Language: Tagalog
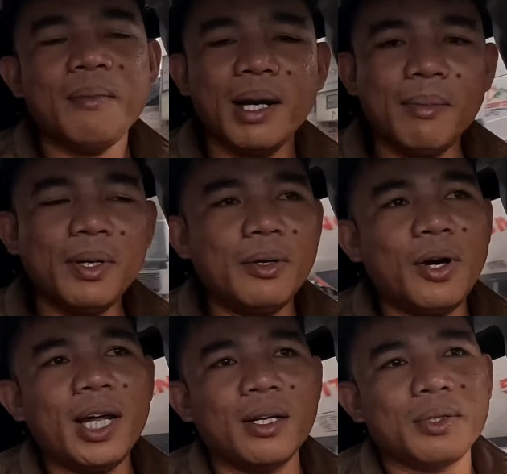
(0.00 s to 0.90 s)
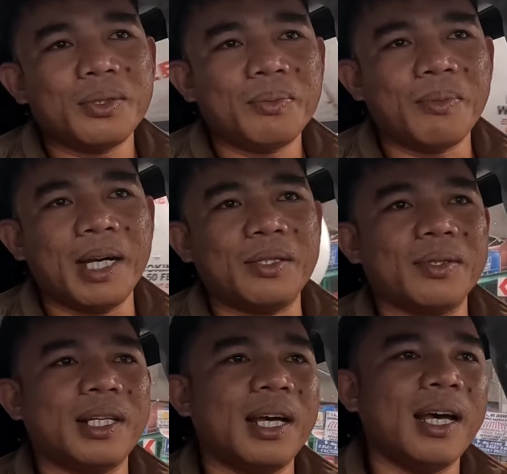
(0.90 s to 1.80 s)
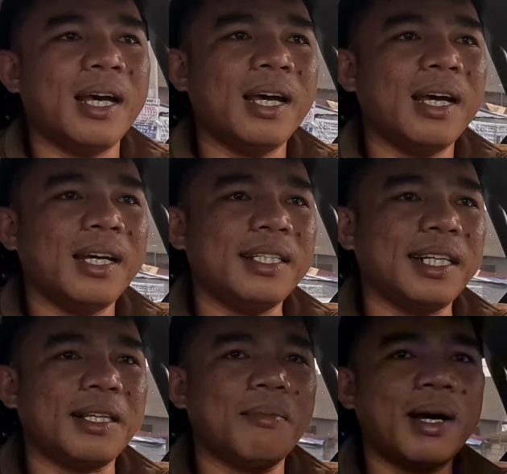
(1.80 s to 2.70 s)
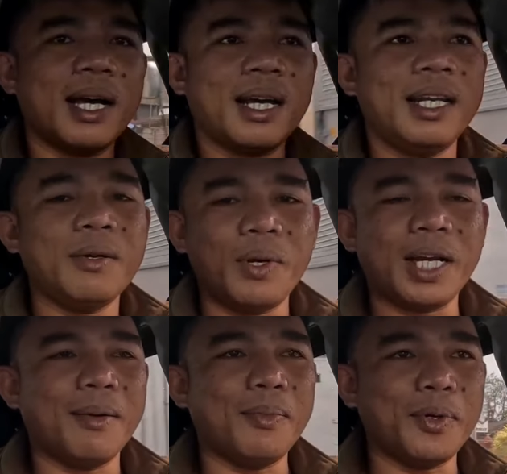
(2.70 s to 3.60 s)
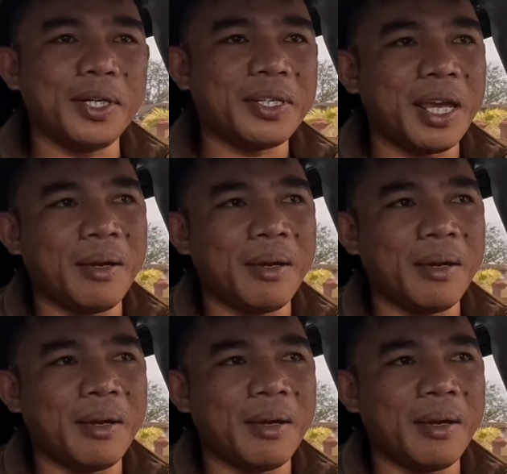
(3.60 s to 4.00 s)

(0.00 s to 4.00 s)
mga bugwa na gusto pumasok sa islat ng bakal. Yan, welcome po kayo sa